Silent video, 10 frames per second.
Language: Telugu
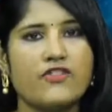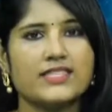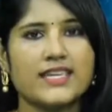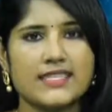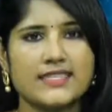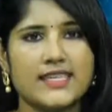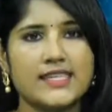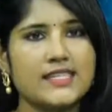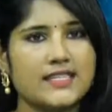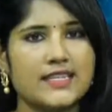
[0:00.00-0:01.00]

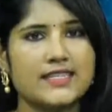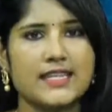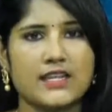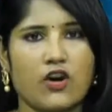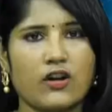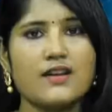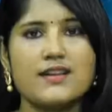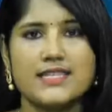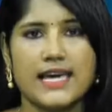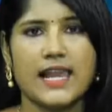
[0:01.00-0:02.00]
విస్కాన్సిన్ లిటిల్ రాక్
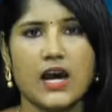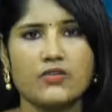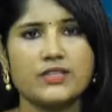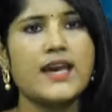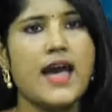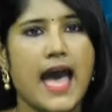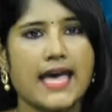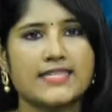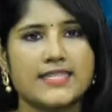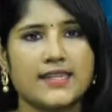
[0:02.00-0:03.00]
డల్ హౌస్
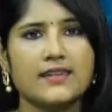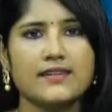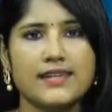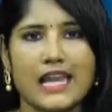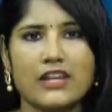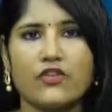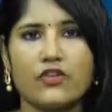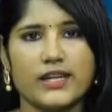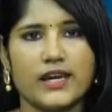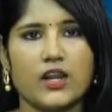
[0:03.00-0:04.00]
ఆస్టిన్
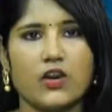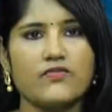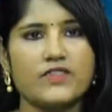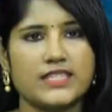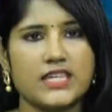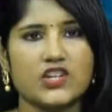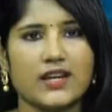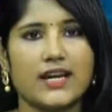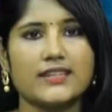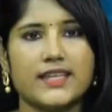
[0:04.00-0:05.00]
కాలిఫోర్నియాలలో
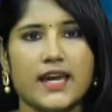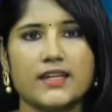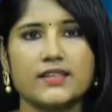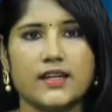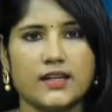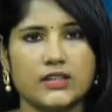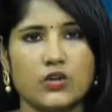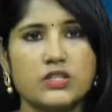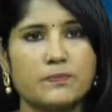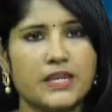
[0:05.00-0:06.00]
విశేషంగా ధ్యాన
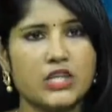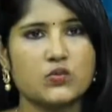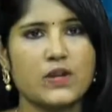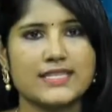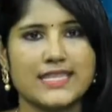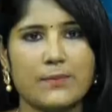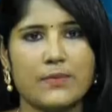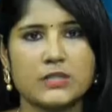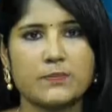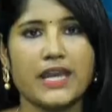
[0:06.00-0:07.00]
తరగతులు స్పిరిచువల్
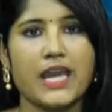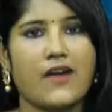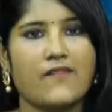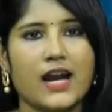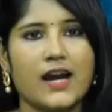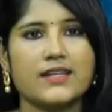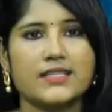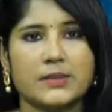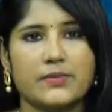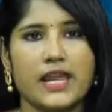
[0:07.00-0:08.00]
టాబ్లెట్స్ పై
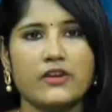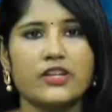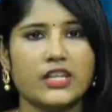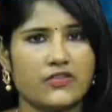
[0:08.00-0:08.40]
అవగాహన శిబిరాలను